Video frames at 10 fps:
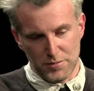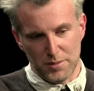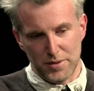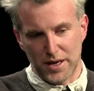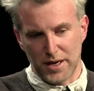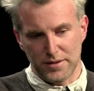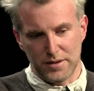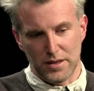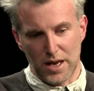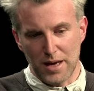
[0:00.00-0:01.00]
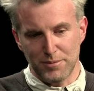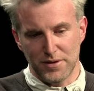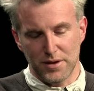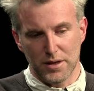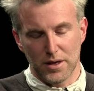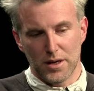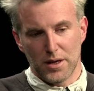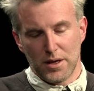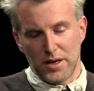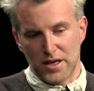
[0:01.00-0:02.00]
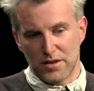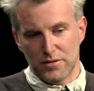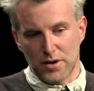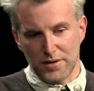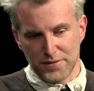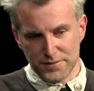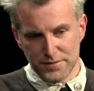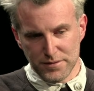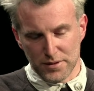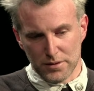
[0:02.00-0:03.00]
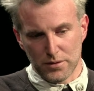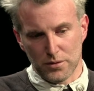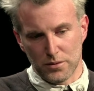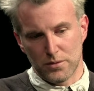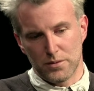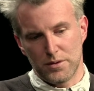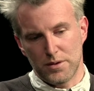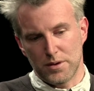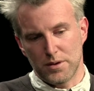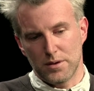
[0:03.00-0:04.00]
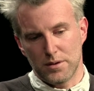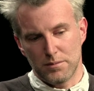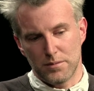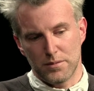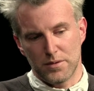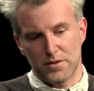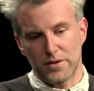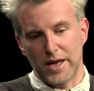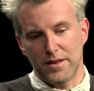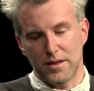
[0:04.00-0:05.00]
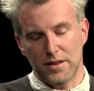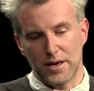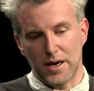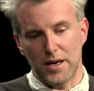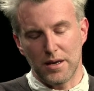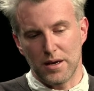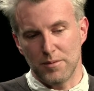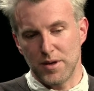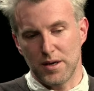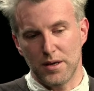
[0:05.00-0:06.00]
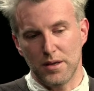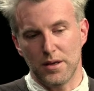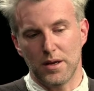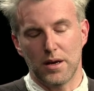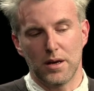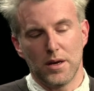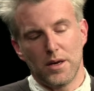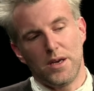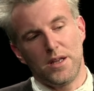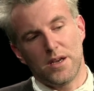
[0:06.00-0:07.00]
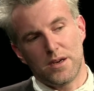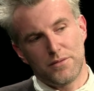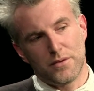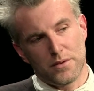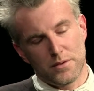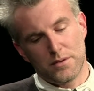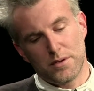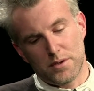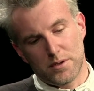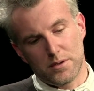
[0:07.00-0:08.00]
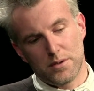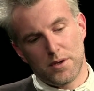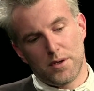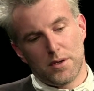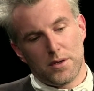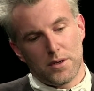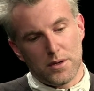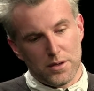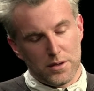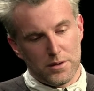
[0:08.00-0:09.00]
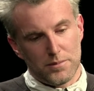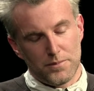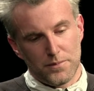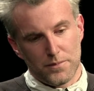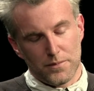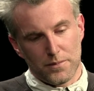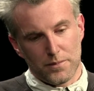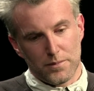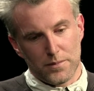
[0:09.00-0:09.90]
haben wir bereits in Leipzig entworfen und ähm, zweiter Teil haben wir in der, innerhalb von äh, ähm,